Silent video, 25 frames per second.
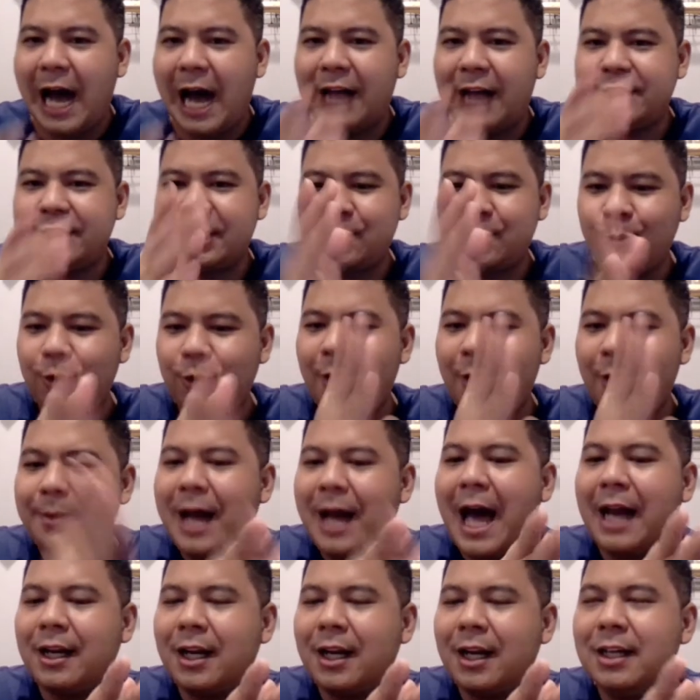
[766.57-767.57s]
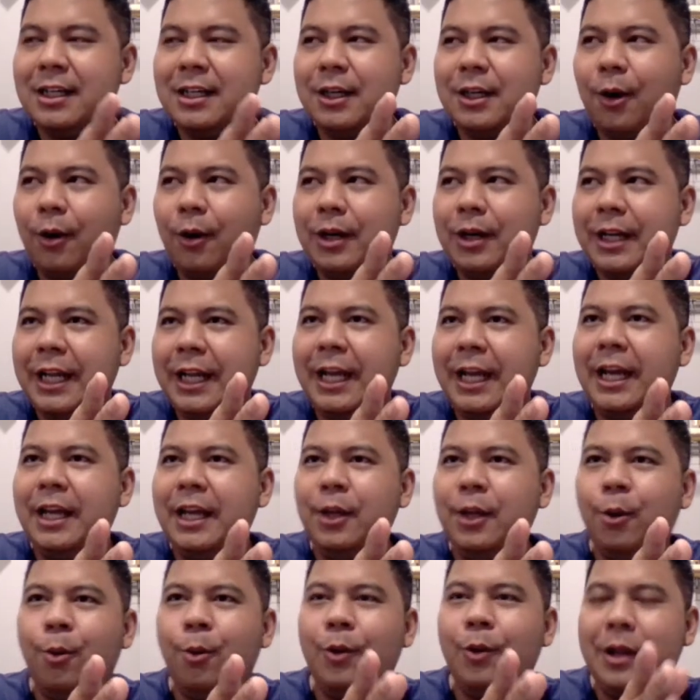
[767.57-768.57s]
ศัตรูรอบด้านก็คือคนที่
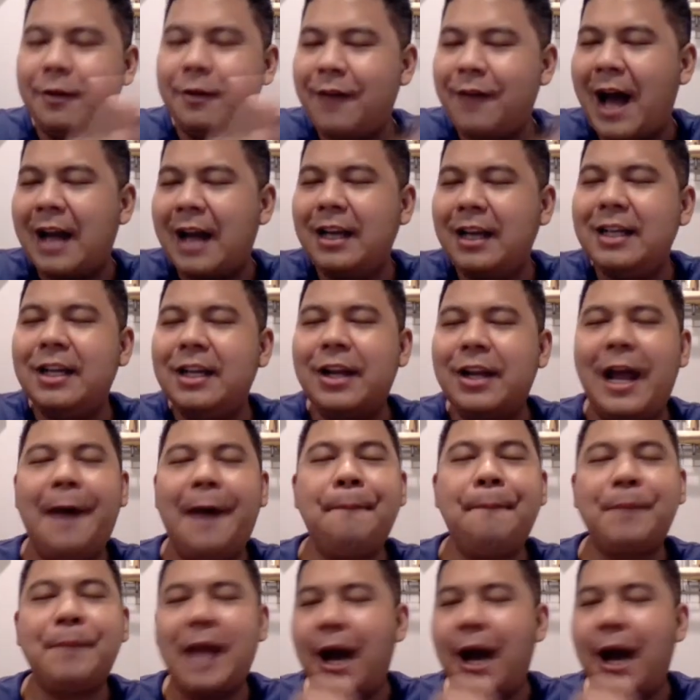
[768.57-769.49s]
อยู่อีกฝั่งนึงอย่างเงี้ย